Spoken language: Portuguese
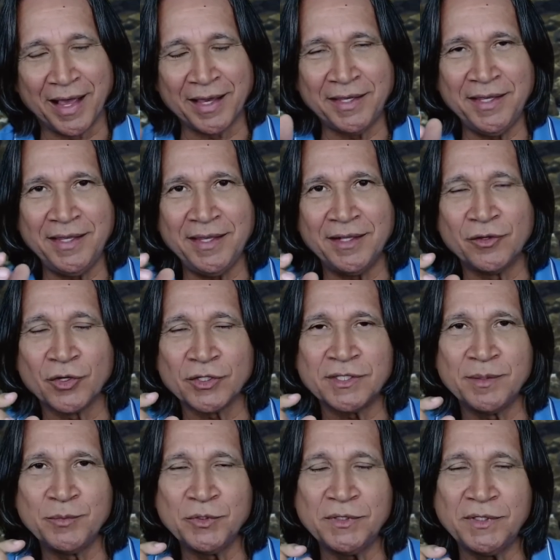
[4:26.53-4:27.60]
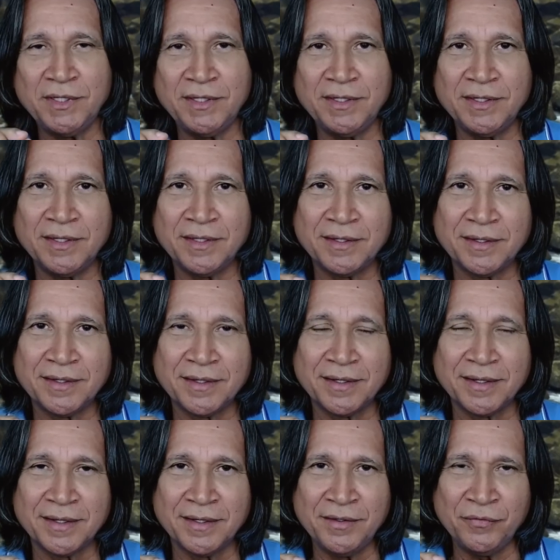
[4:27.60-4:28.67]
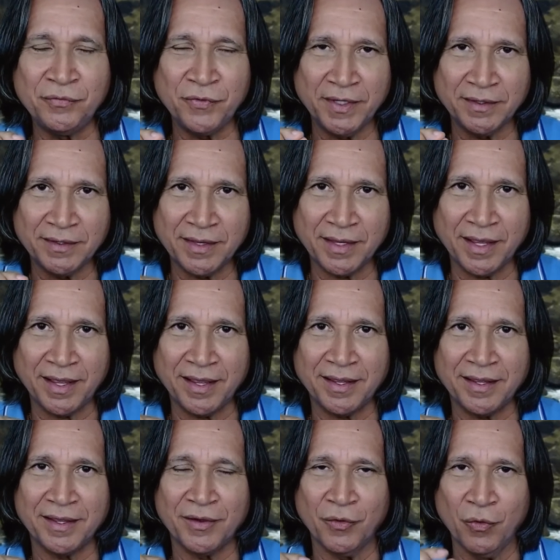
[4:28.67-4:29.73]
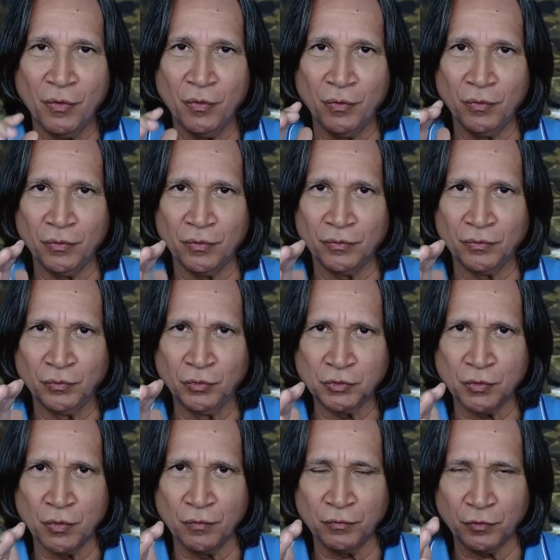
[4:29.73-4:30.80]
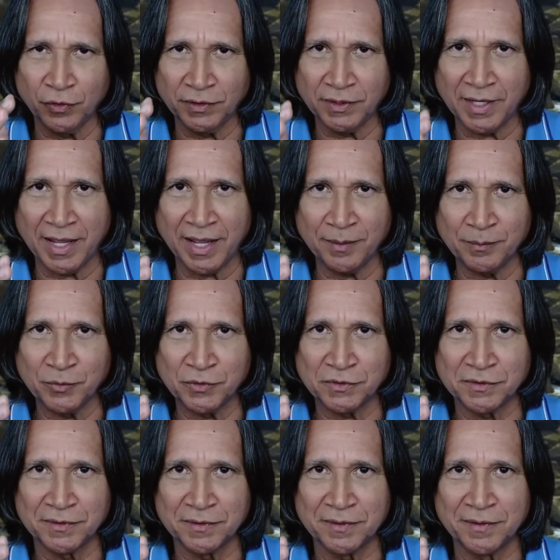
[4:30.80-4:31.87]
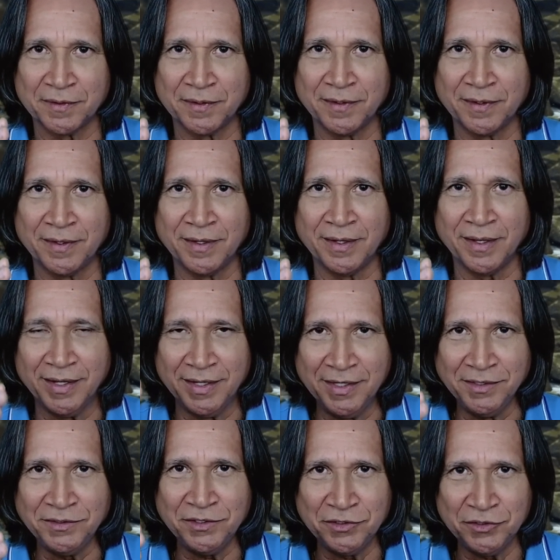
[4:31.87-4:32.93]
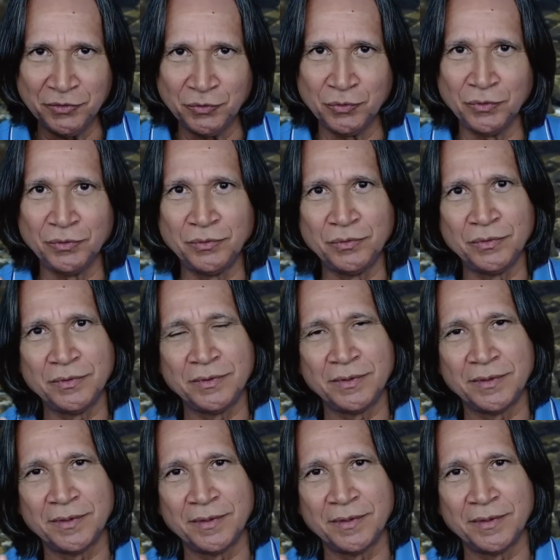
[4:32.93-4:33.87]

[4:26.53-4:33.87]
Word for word: Aqui nós temos que enfrentar ou nos confrontarmos, antes de tudo,